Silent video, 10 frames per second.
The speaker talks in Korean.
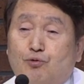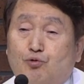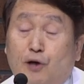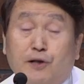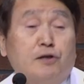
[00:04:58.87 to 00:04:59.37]

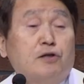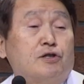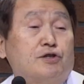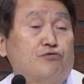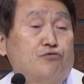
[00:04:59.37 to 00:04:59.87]
되는
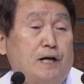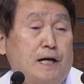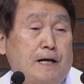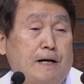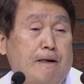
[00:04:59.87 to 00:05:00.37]

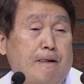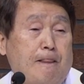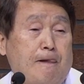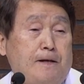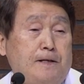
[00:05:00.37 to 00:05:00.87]
것이구나.
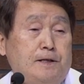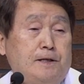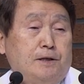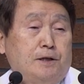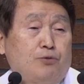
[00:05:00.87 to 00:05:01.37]

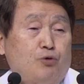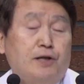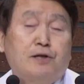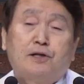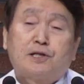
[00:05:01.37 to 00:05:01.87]

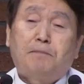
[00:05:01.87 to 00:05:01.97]
되는 것의